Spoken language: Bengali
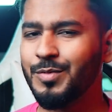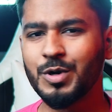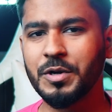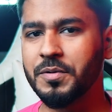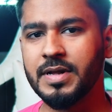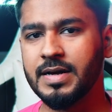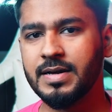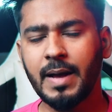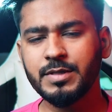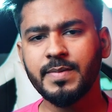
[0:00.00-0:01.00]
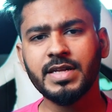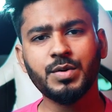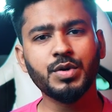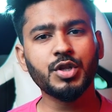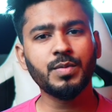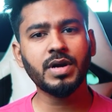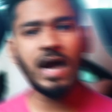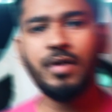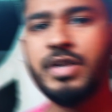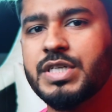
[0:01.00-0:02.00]
মোটেও না পাবজি বাজারের অন্যতম
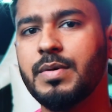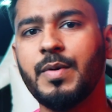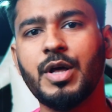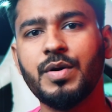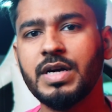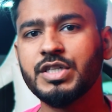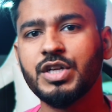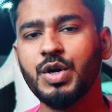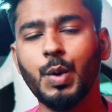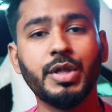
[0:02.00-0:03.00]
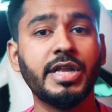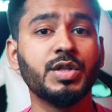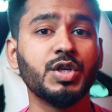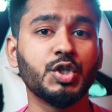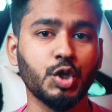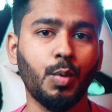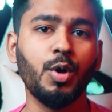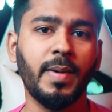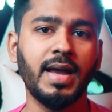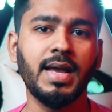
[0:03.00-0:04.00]
কারণ হিসেবে বলা হয়েছিল অতিরিক্ত
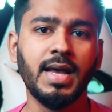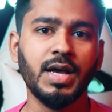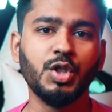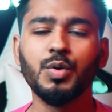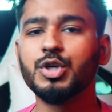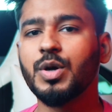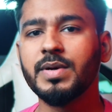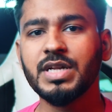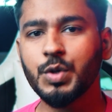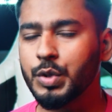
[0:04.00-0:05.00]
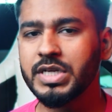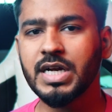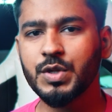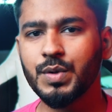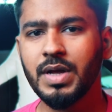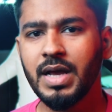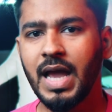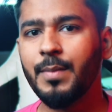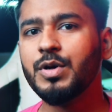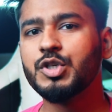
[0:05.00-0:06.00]
সময় ব্যয় যুব সমাজের ক্ষতি সাধন
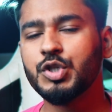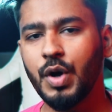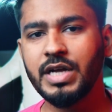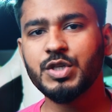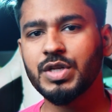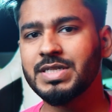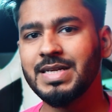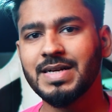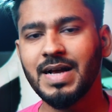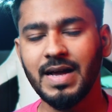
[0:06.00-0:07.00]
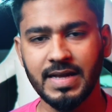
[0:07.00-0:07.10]
এবং সহিংসতা শিক্ষা